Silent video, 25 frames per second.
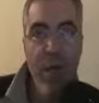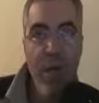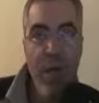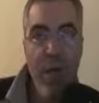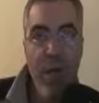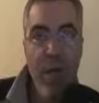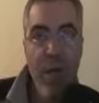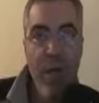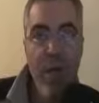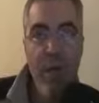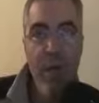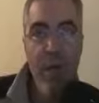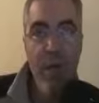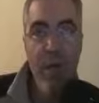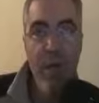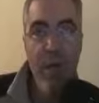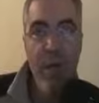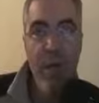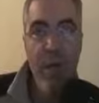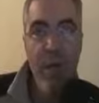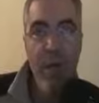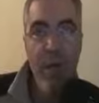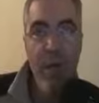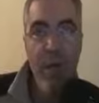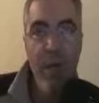
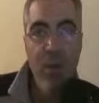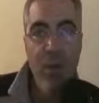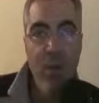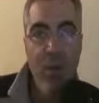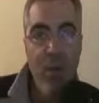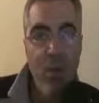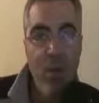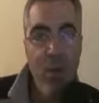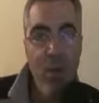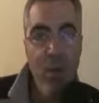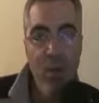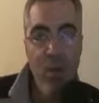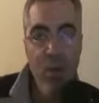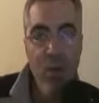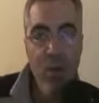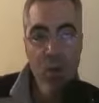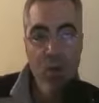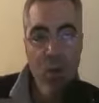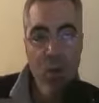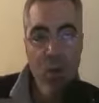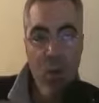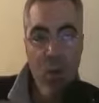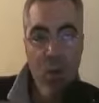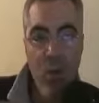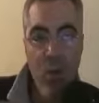euh, et de notre
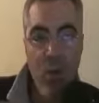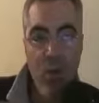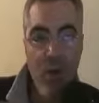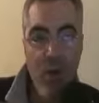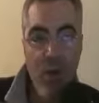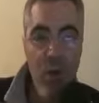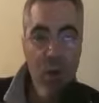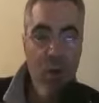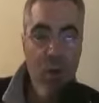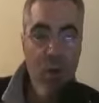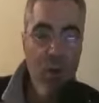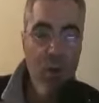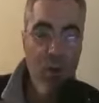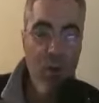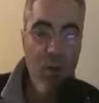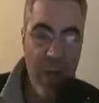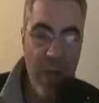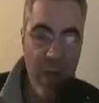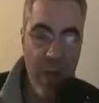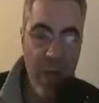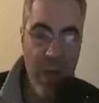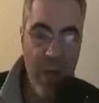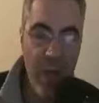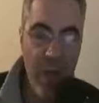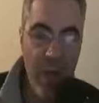souffrance et de
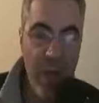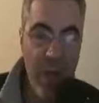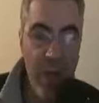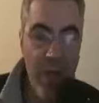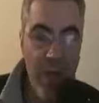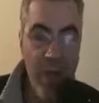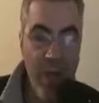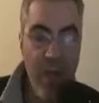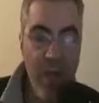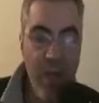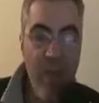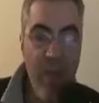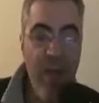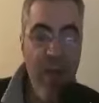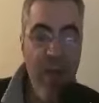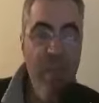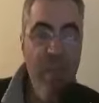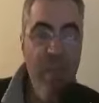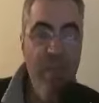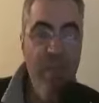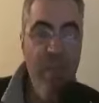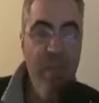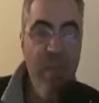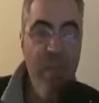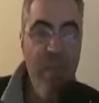nos actions, etc. Ils
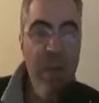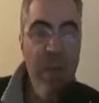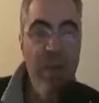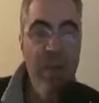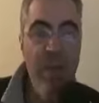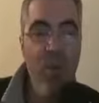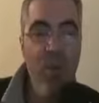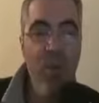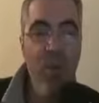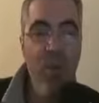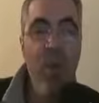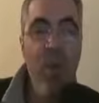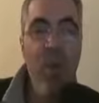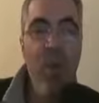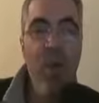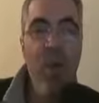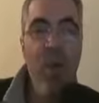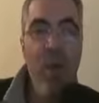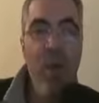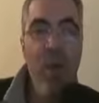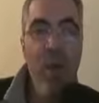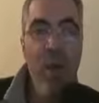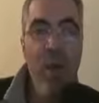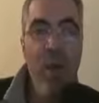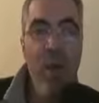ne veulent pas de
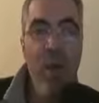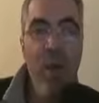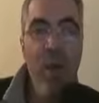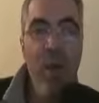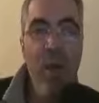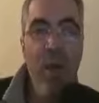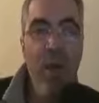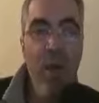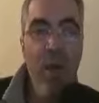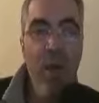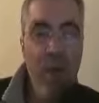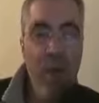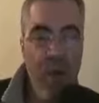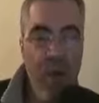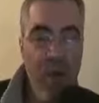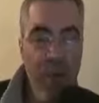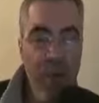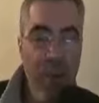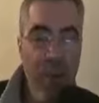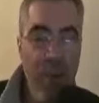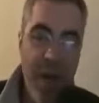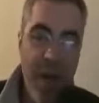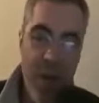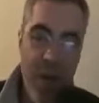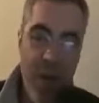
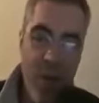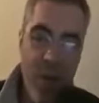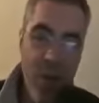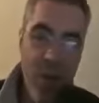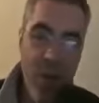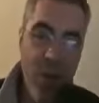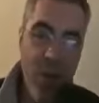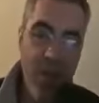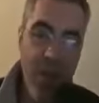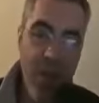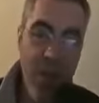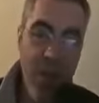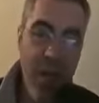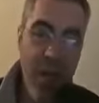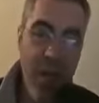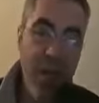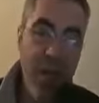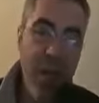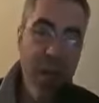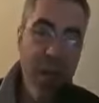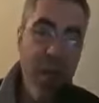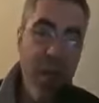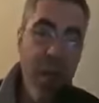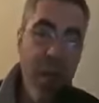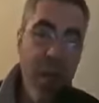récupération
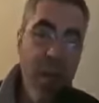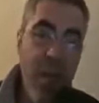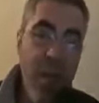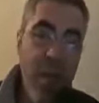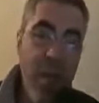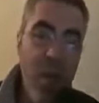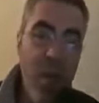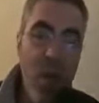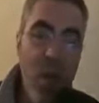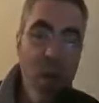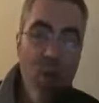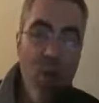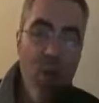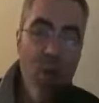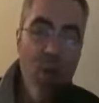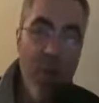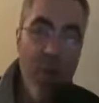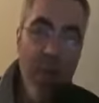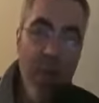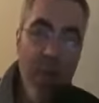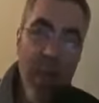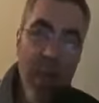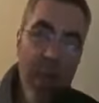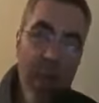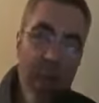politique. Moi,
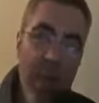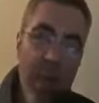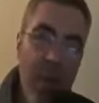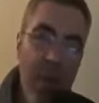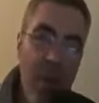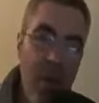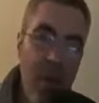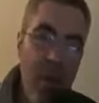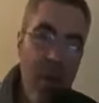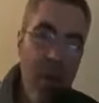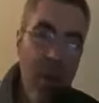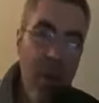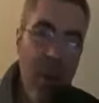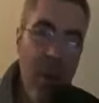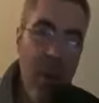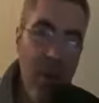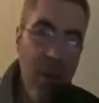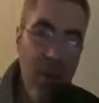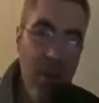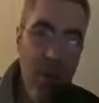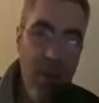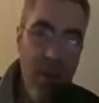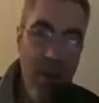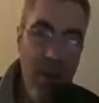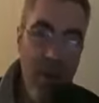j'ai mis le
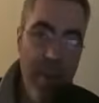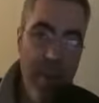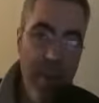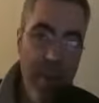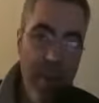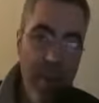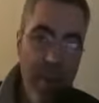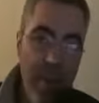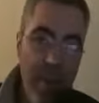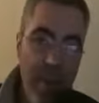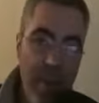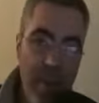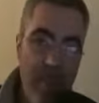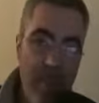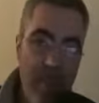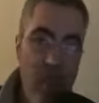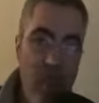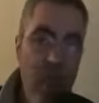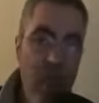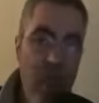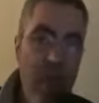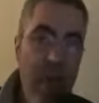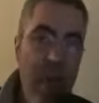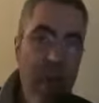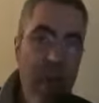lien sur ma page
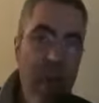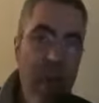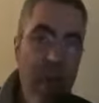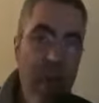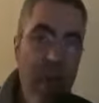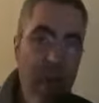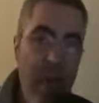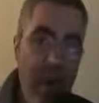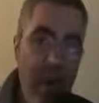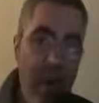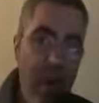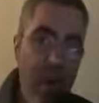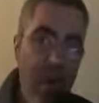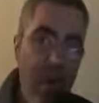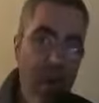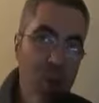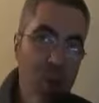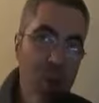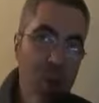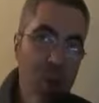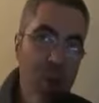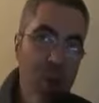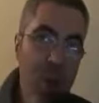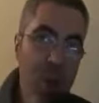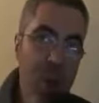Facebook et
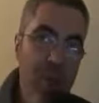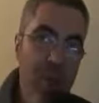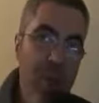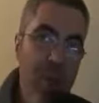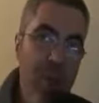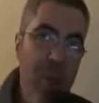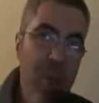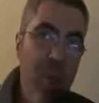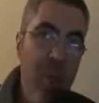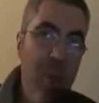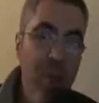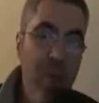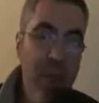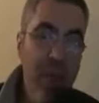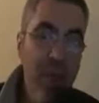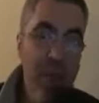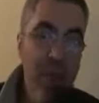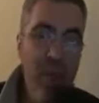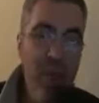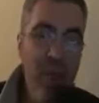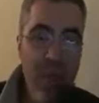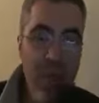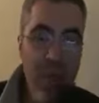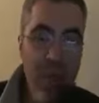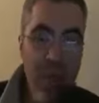j'ai mis un petit
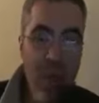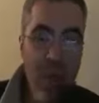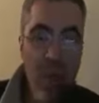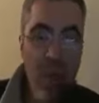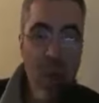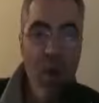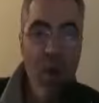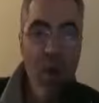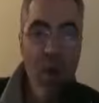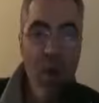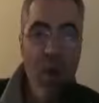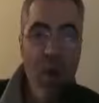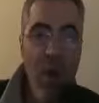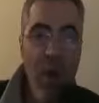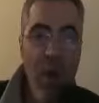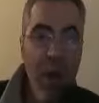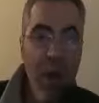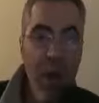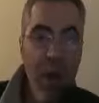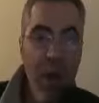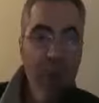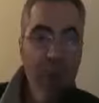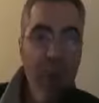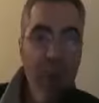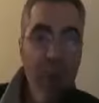commentaire en disant,
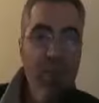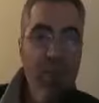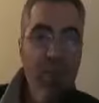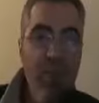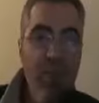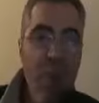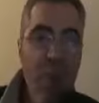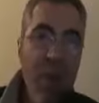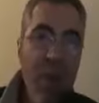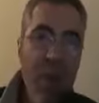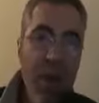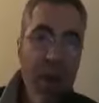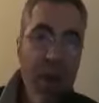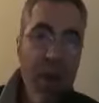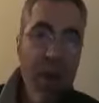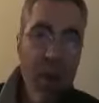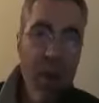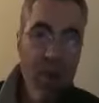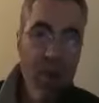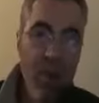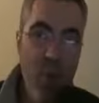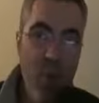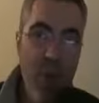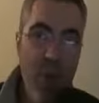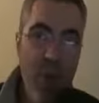effectivement, la
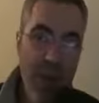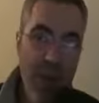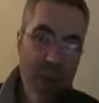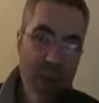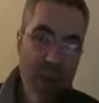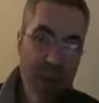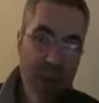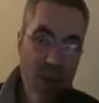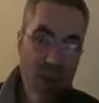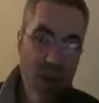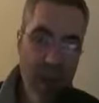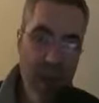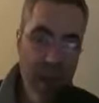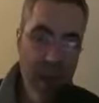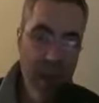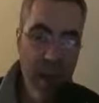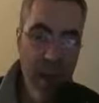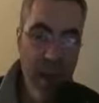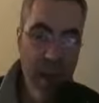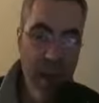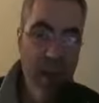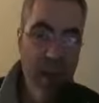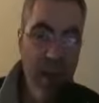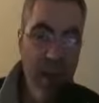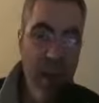classe politique
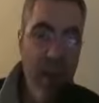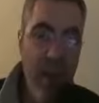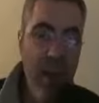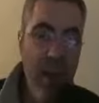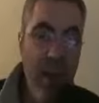algérienne